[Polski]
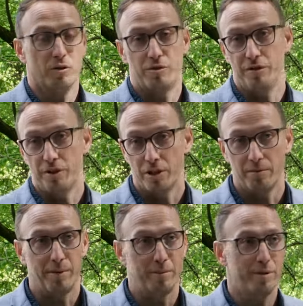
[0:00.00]

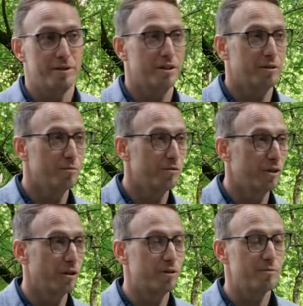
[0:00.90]
Oczywiście pan prezydent
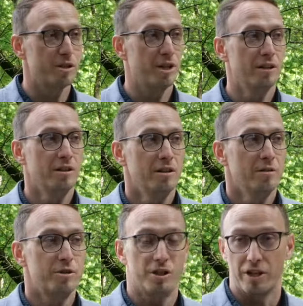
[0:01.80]
mówi o tym, że
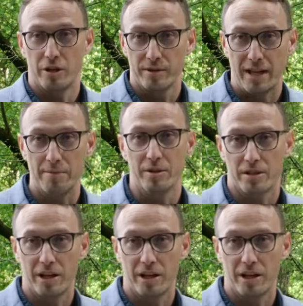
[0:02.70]
przyjeżdżają sami z